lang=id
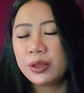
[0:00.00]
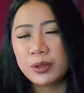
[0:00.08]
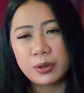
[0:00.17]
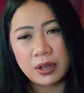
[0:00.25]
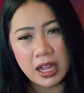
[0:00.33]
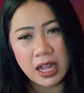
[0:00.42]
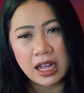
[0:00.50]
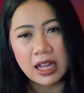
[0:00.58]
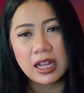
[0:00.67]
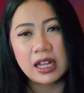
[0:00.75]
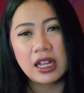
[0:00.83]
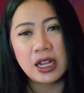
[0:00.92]

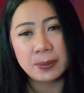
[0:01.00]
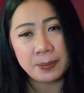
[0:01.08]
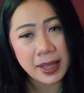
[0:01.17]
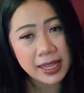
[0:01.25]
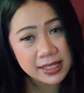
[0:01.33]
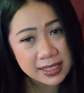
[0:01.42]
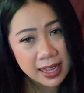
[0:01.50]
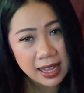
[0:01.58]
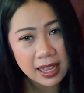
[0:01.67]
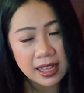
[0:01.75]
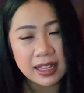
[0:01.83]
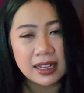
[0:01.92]
tukang
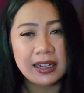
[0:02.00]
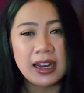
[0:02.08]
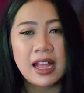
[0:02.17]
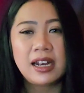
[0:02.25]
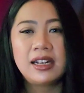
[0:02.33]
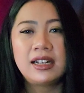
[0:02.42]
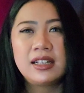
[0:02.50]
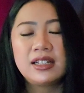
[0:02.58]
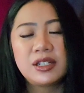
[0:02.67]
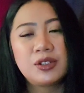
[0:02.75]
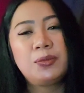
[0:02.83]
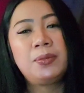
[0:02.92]
beca dan
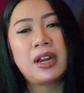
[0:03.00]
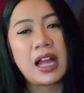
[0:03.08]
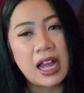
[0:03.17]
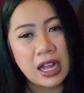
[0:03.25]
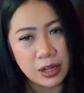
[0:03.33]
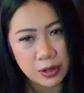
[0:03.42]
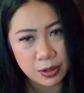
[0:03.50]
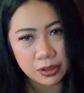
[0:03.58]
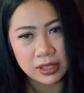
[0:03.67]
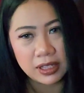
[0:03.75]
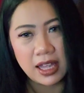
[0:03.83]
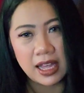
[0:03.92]
supir
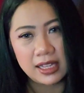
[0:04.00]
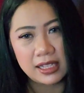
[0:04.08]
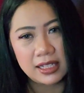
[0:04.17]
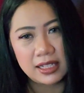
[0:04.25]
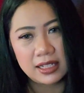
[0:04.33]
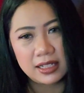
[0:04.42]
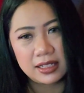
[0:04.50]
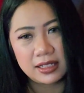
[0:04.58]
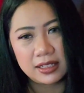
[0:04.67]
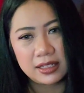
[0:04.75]
angkot, guys.